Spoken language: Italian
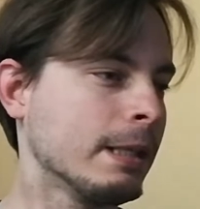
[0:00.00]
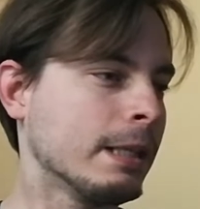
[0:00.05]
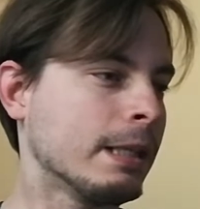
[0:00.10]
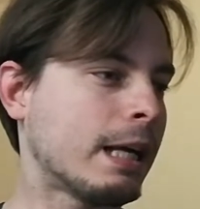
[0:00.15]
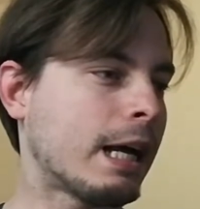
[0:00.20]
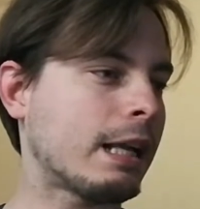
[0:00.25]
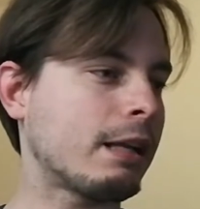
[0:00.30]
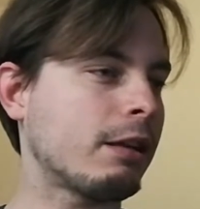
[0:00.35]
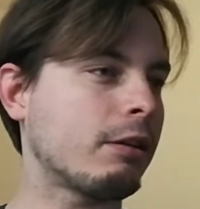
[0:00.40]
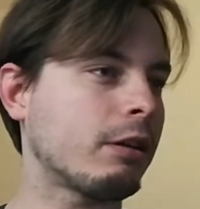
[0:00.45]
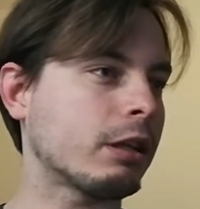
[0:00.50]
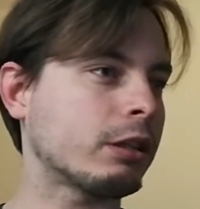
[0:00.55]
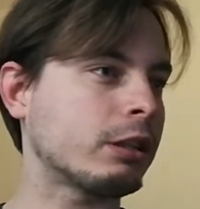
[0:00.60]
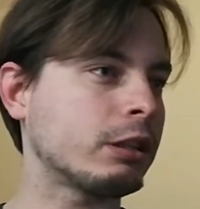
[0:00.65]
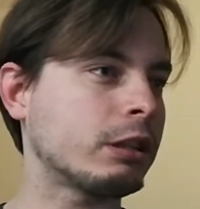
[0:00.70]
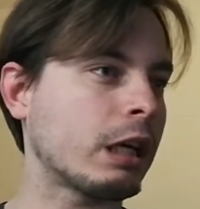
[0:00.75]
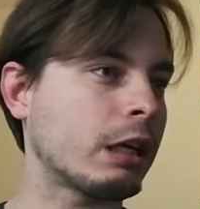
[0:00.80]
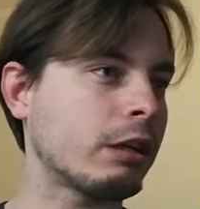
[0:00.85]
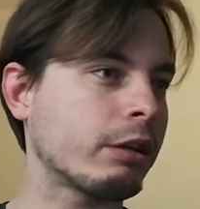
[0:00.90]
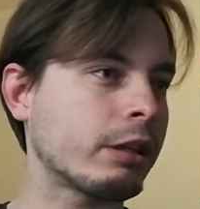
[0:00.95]
Allora, ci
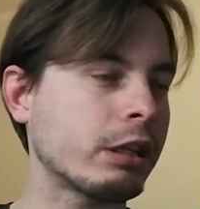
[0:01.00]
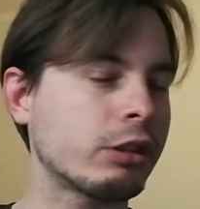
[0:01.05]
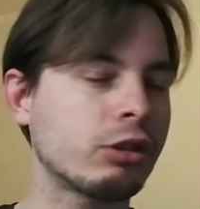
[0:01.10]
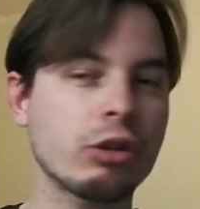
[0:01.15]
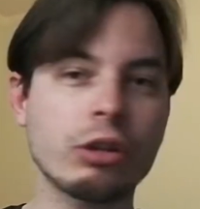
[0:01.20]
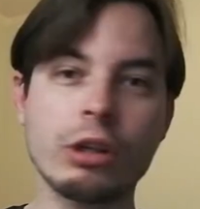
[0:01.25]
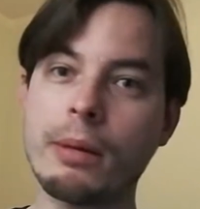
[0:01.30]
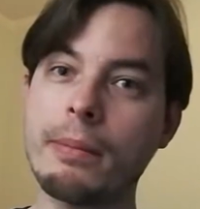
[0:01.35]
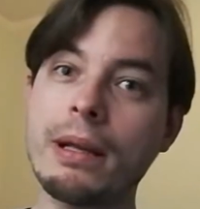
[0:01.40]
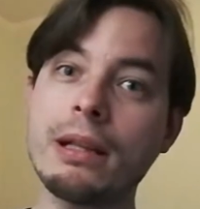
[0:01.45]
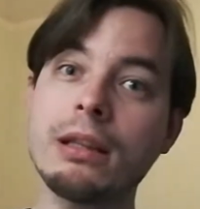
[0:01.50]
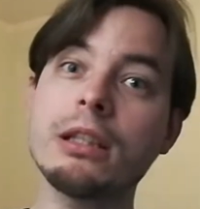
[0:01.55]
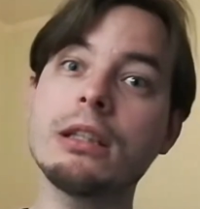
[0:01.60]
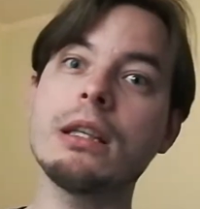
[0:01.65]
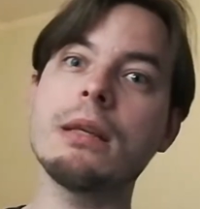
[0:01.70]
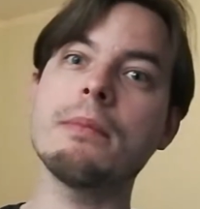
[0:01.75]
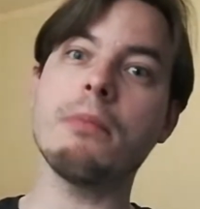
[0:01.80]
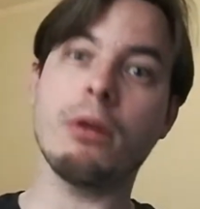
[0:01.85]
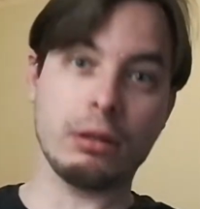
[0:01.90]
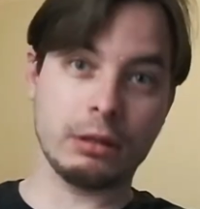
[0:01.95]
saranno gli aggiornamenti
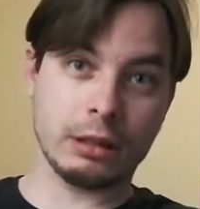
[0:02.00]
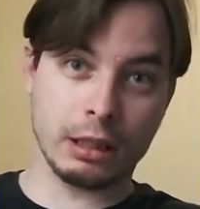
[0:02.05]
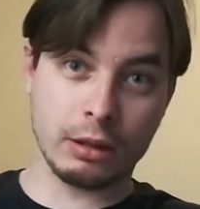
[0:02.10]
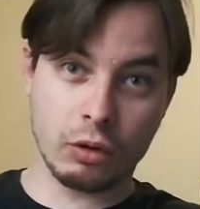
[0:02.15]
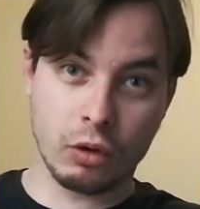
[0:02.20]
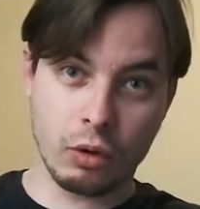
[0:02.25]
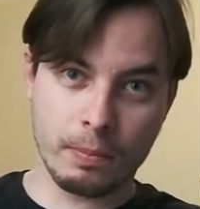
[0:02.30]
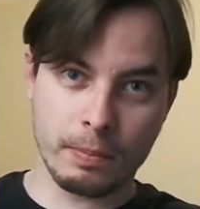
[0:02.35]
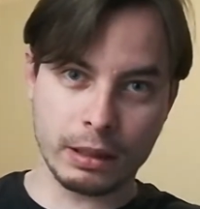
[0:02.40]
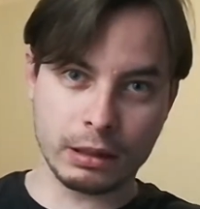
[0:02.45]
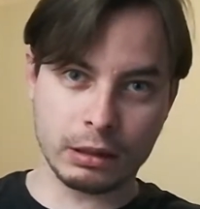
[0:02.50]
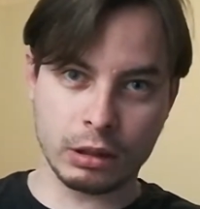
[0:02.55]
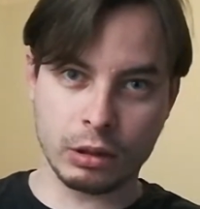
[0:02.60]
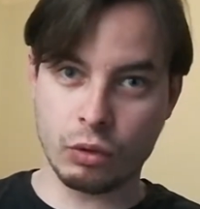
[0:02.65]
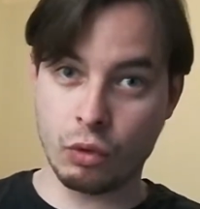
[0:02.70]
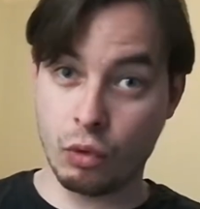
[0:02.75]
di Mortal Kombat